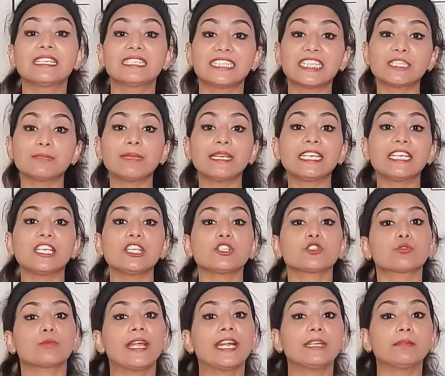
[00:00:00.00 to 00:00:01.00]
जिसमें कि
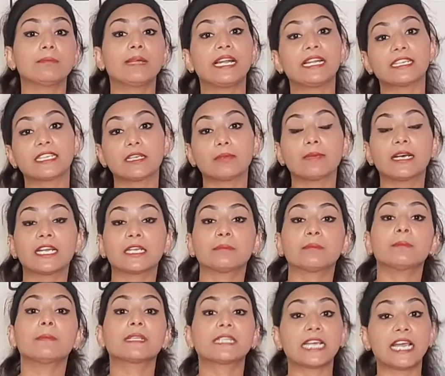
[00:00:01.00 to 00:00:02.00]
स्वेट बेल्ट के बारे
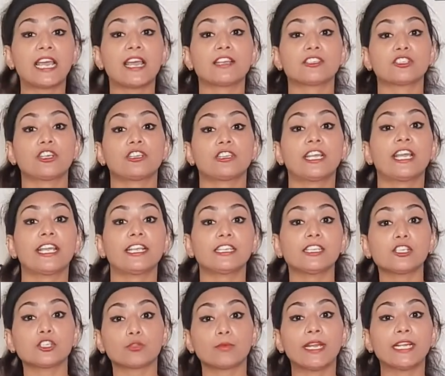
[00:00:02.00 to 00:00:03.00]
में बताया जाता है कि
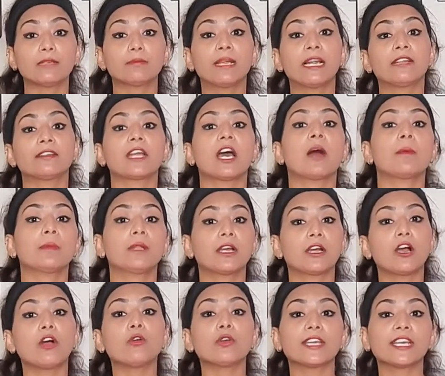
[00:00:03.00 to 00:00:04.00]
स्वेट बेल्ट आप
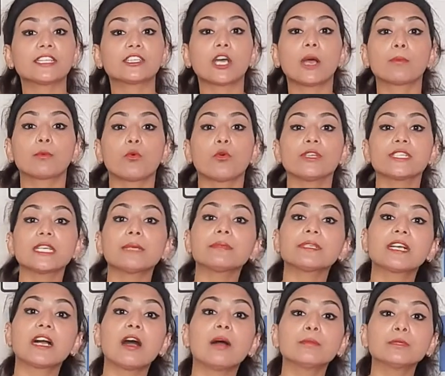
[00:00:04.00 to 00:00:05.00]
लगाओगे तो आप कोई सा भी
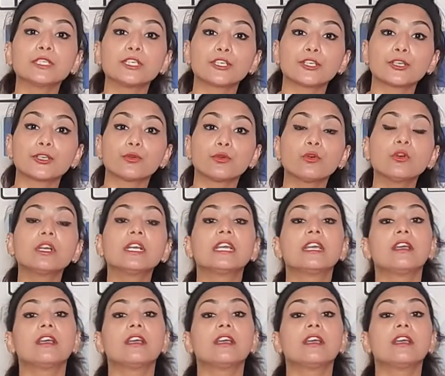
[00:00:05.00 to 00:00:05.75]
काम कर रहे हो